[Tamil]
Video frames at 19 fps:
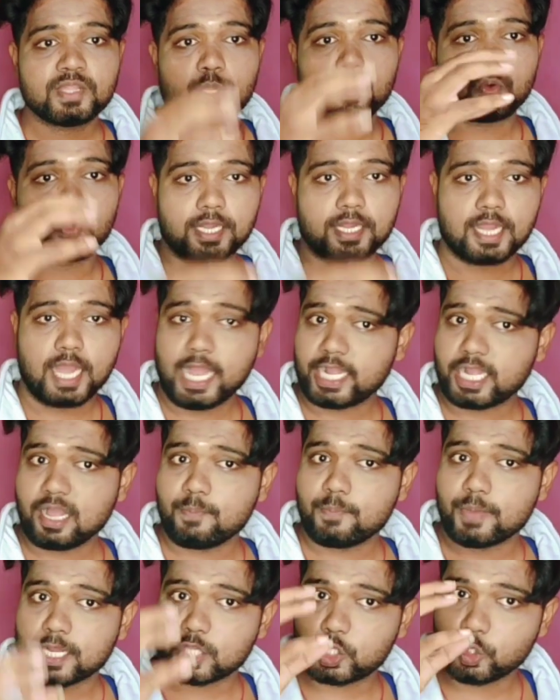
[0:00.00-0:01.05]
ஒரு காக்கா
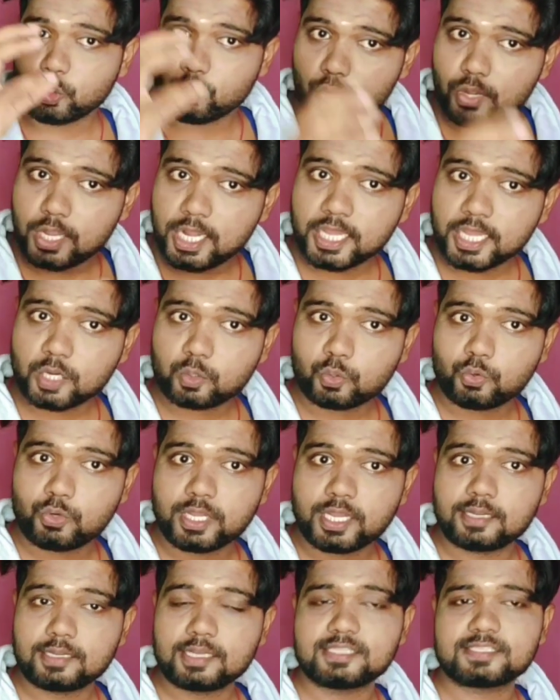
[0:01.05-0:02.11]
மரத்துக்குள்ளார கூடு
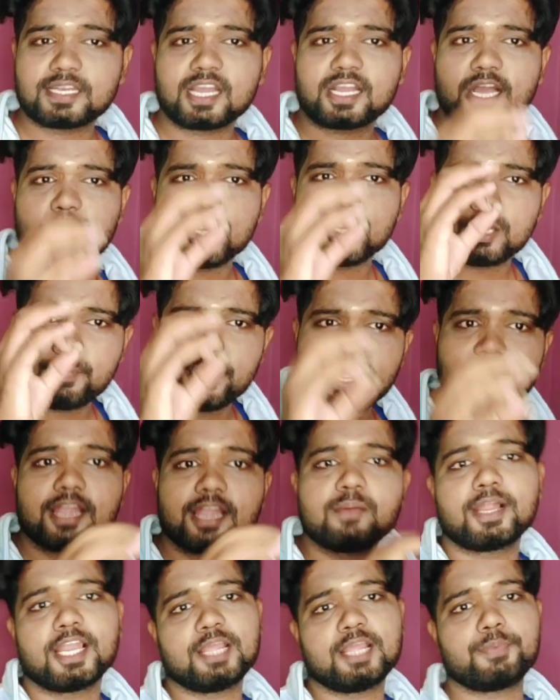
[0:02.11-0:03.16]
கட்டுனுச்சுன்னா கடுமையான
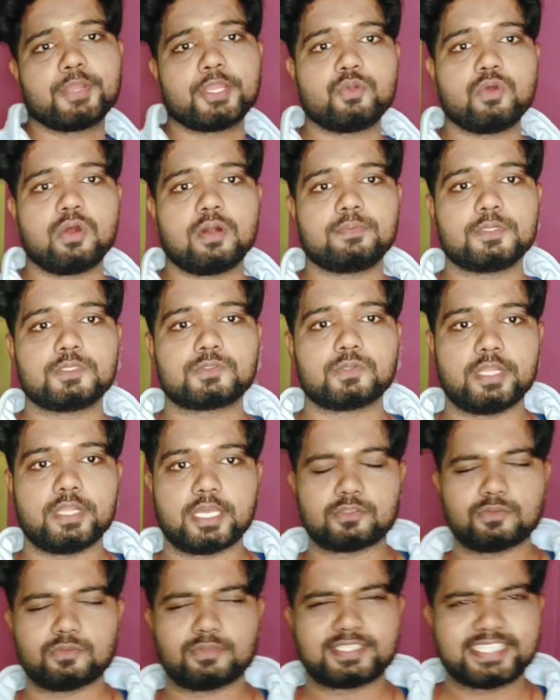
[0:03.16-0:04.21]
மழை பெய்யும் அப்படின்னு சொல்லி
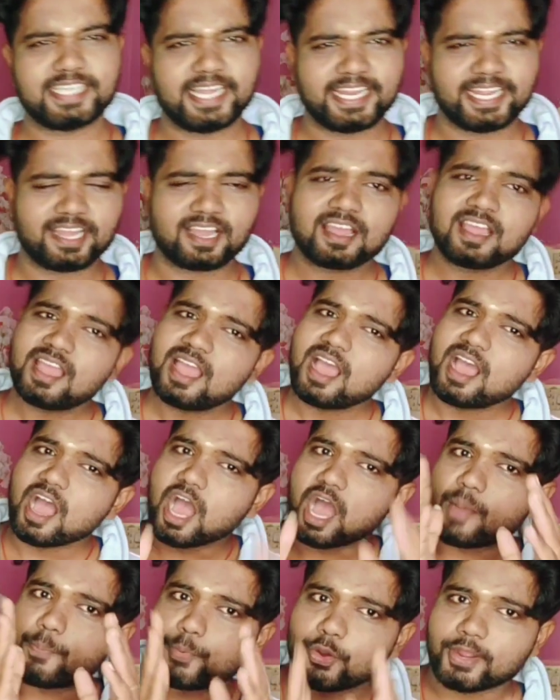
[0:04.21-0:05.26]
அர்த்தம் சரிங்க அப்போ